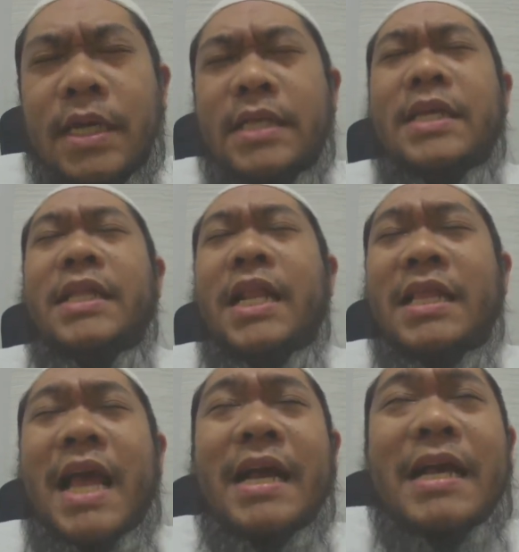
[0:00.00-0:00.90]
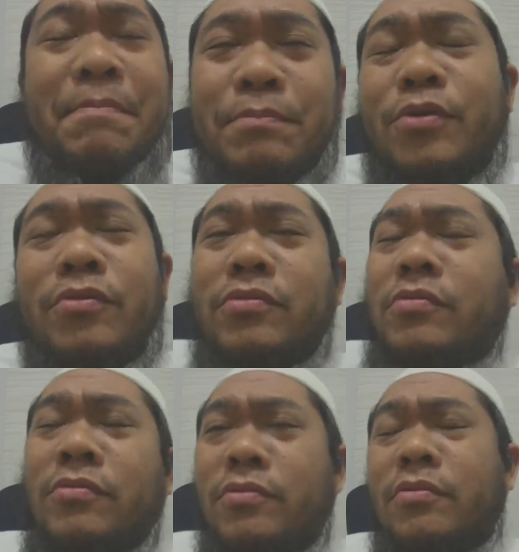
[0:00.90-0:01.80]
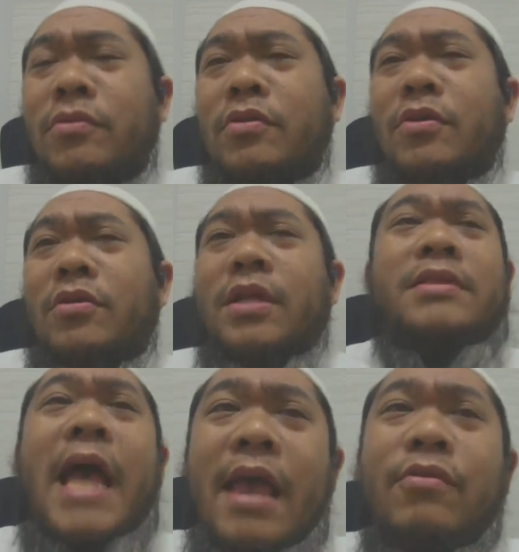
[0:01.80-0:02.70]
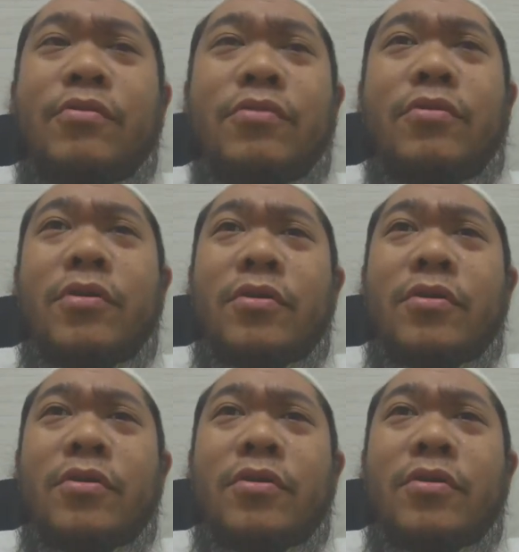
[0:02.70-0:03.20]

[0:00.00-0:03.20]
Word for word: Hindi nila tanggap yun na tayo